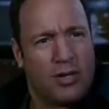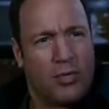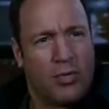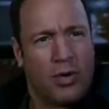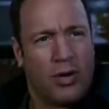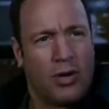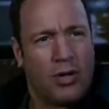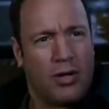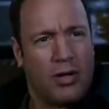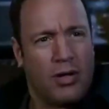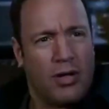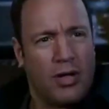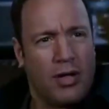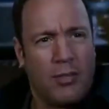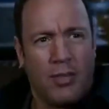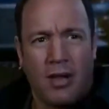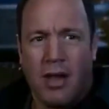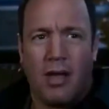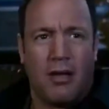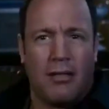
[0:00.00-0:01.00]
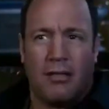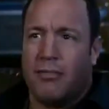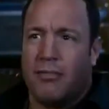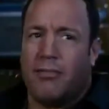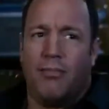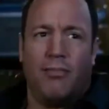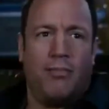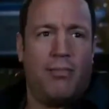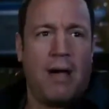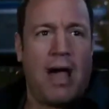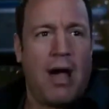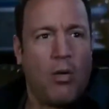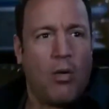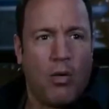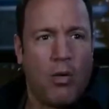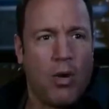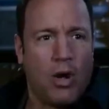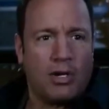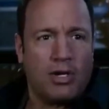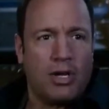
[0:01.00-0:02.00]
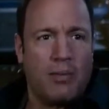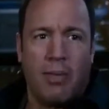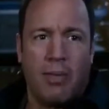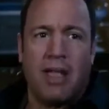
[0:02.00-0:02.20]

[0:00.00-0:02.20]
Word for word: 了十的盛大。Scott 感到震